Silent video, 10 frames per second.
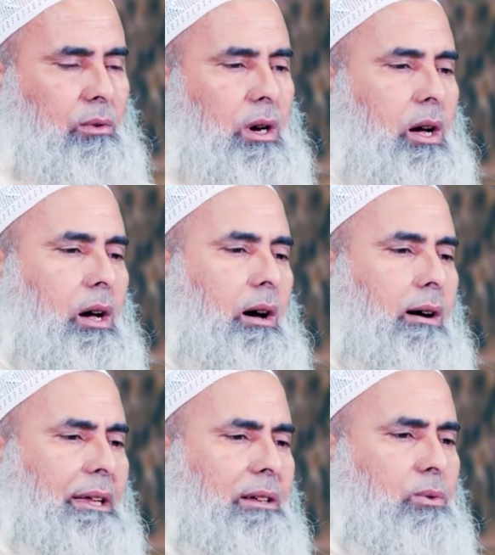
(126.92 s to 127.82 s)

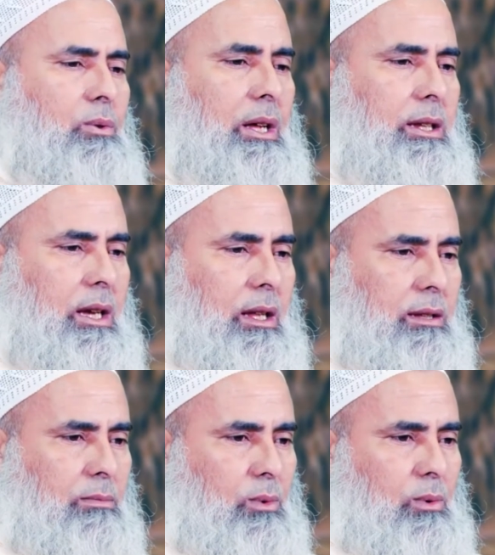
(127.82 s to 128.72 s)
وأرادوا أن
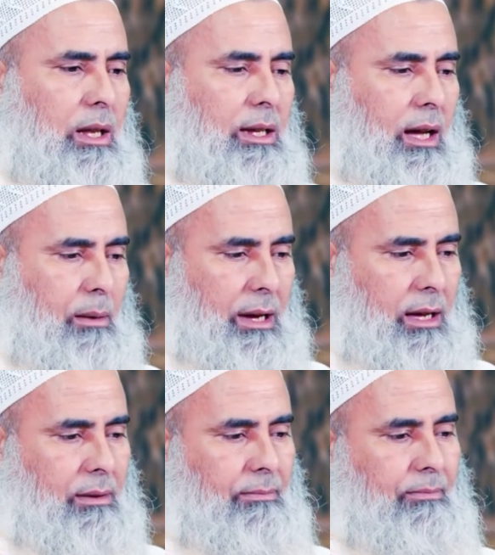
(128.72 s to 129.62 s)
يهدموا الكعبة